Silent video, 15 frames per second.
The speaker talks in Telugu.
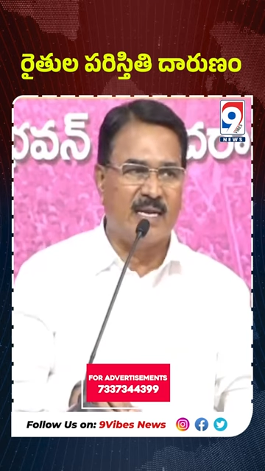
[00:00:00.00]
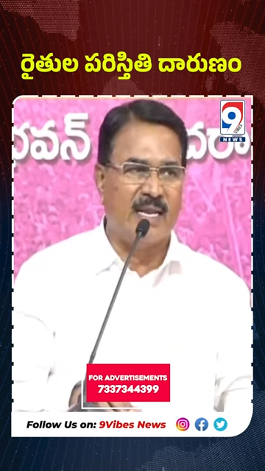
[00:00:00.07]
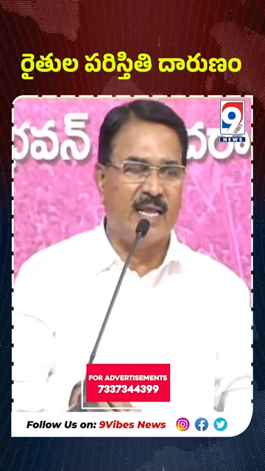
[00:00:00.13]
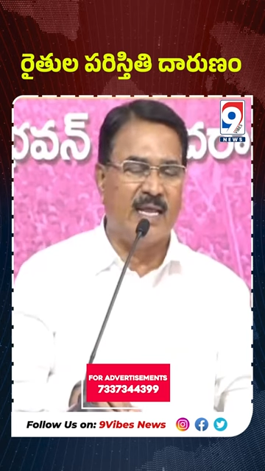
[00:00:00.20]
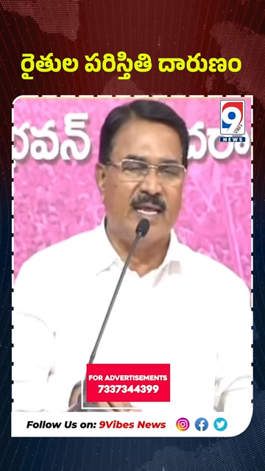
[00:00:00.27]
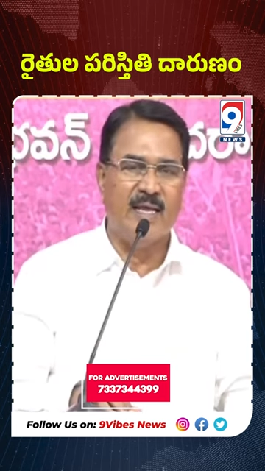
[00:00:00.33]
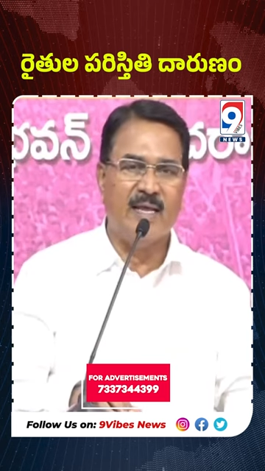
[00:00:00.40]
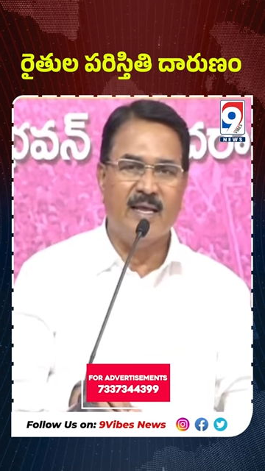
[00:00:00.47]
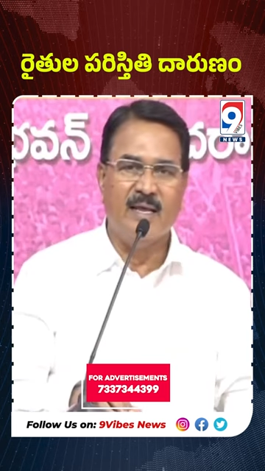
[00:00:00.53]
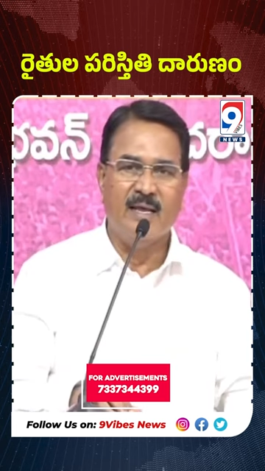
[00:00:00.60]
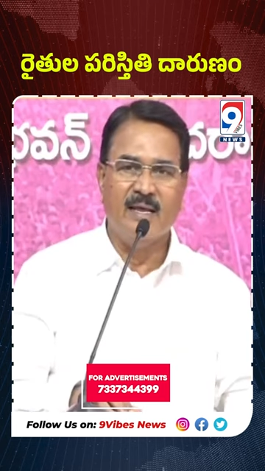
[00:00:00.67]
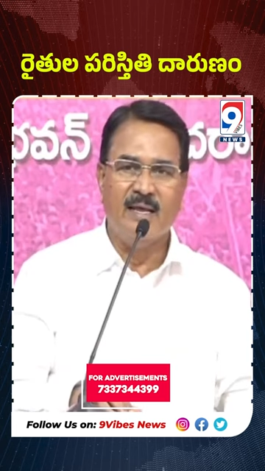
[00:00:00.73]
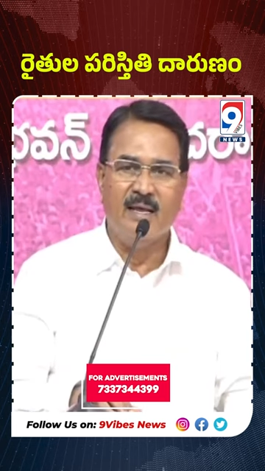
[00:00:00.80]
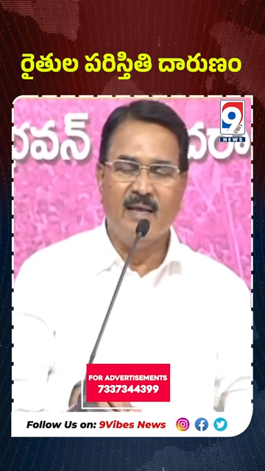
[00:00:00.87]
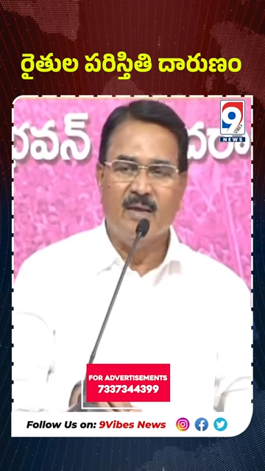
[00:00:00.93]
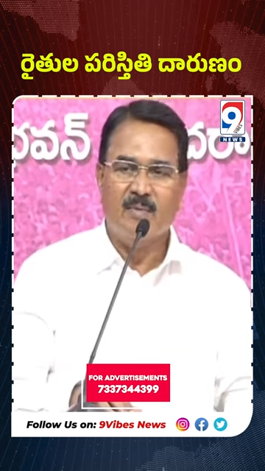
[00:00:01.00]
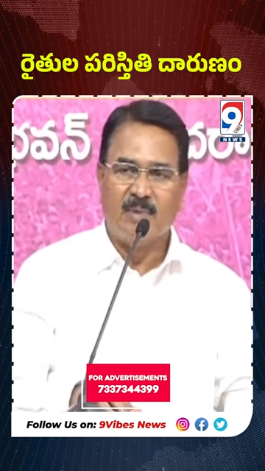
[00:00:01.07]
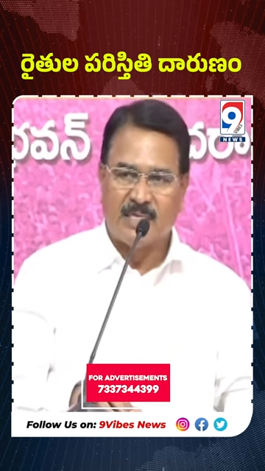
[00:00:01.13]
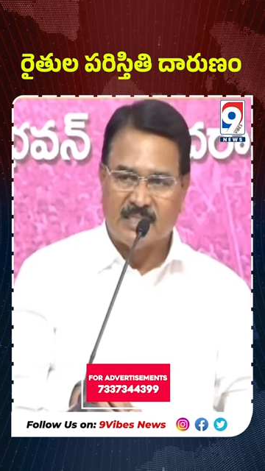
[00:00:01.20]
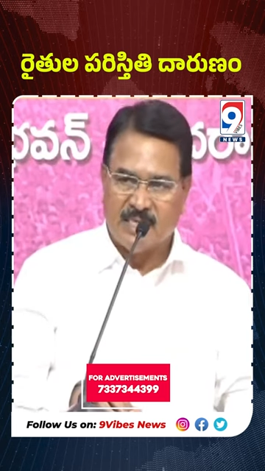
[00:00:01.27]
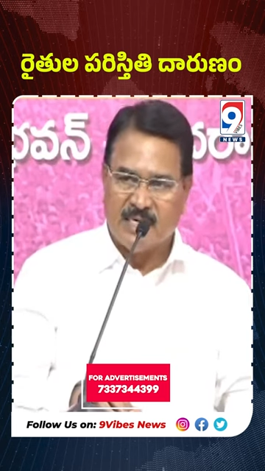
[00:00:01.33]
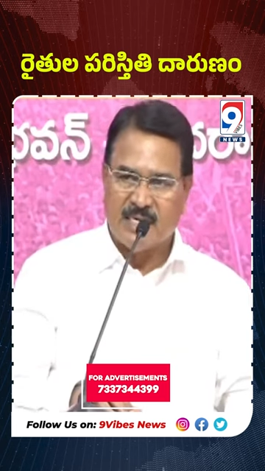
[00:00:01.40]
దగా చేస్తున్న వారికి
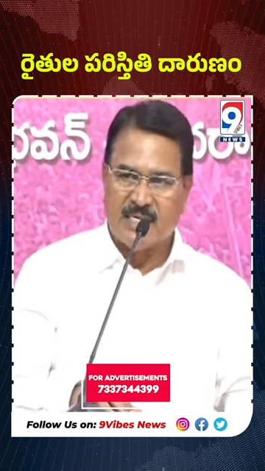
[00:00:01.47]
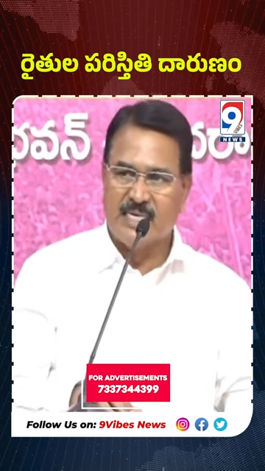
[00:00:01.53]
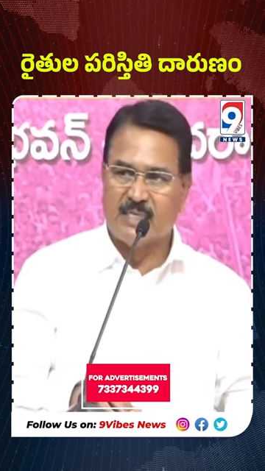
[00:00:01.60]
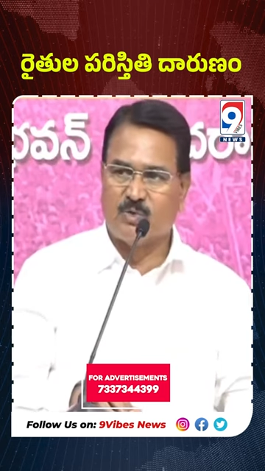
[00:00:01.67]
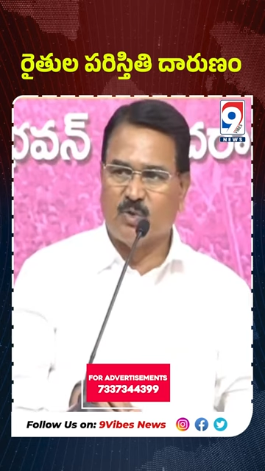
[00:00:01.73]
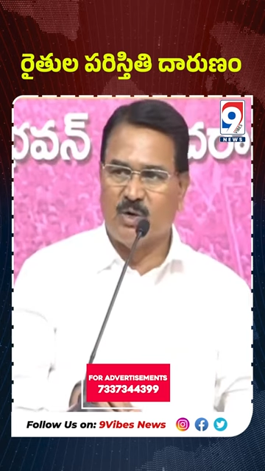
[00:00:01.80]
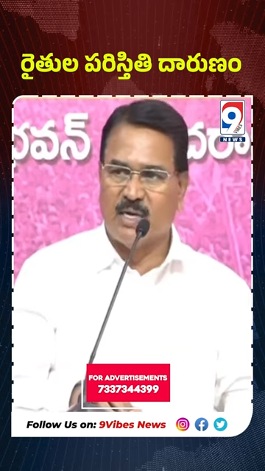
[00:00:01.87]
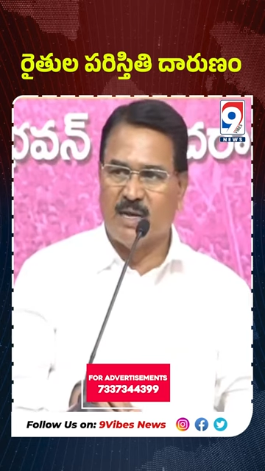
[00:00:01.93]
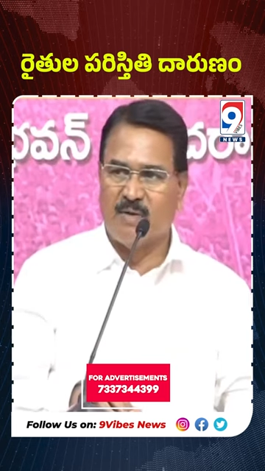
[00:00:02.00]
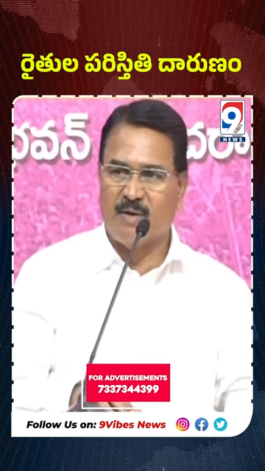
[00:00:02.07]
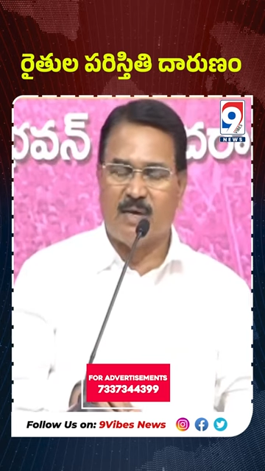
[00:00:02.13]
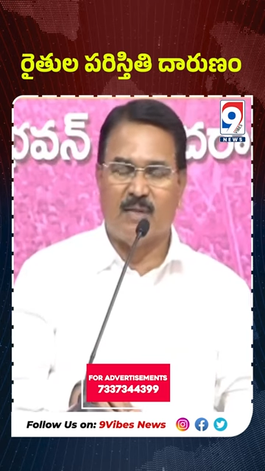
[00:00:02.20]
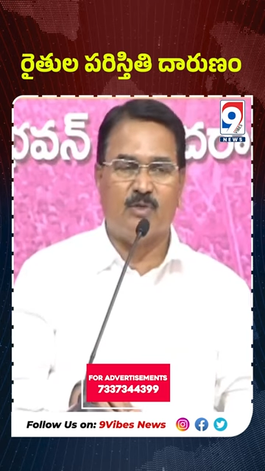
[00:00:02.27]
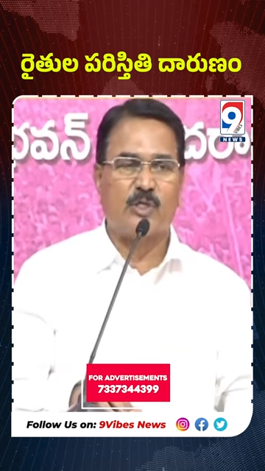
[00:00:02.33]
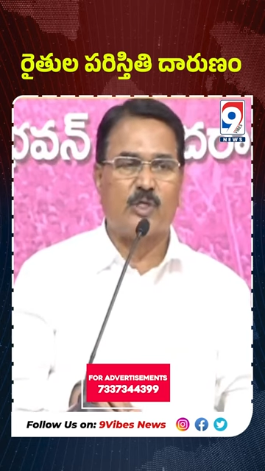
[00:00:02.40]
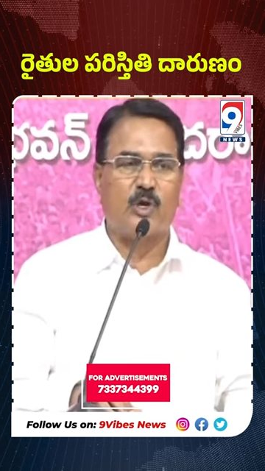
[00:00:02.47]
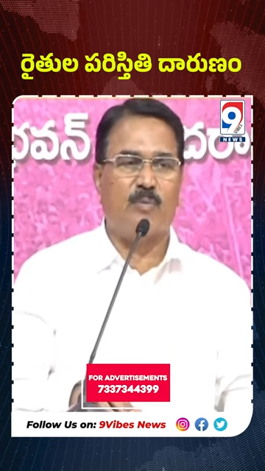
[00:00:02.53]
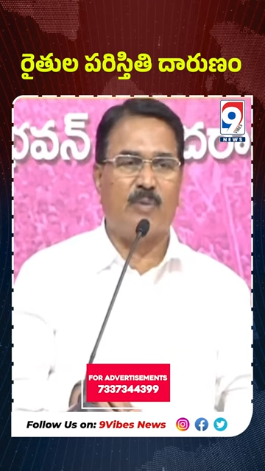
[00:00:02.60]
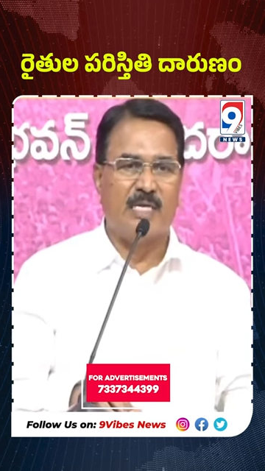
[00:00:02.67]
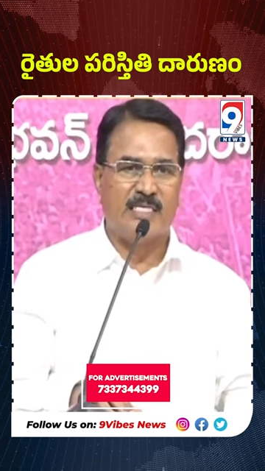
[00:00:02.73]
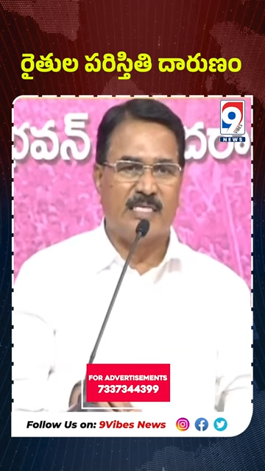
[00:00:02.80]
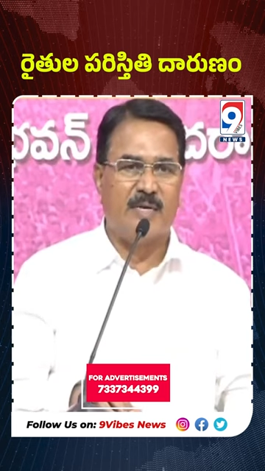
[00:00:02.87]
లోక్సభ ఎన్నికల్లో బుద్ధి
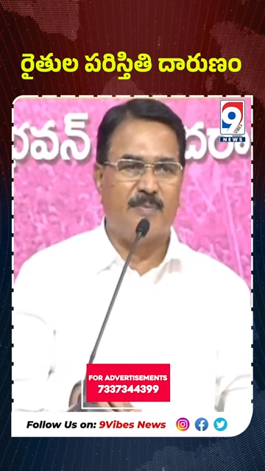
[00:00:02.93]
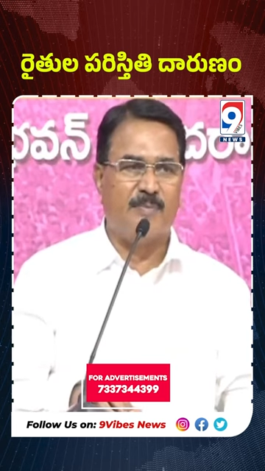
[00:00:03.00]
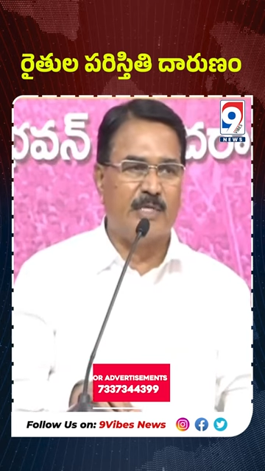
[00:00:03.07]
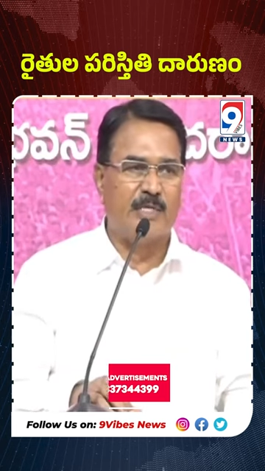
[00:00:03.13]
చెప్పాలని